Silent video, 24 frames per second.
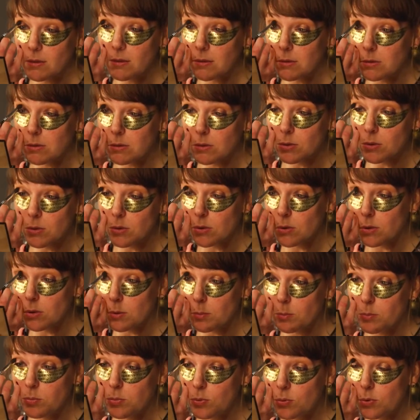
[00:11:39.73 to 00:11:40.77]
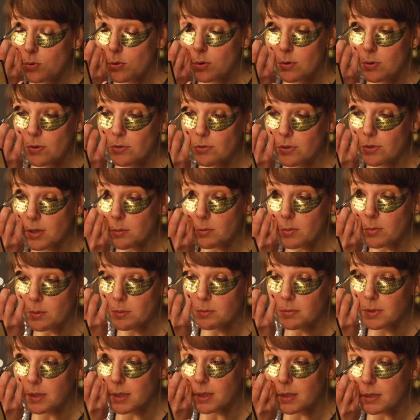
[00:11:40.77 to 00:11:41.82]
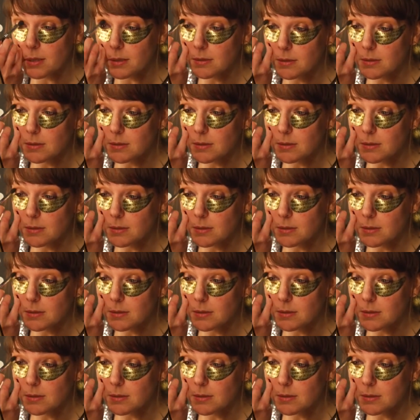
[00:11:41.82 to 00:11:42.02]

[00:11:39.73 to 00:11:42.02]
dans le creux pour vraiment bien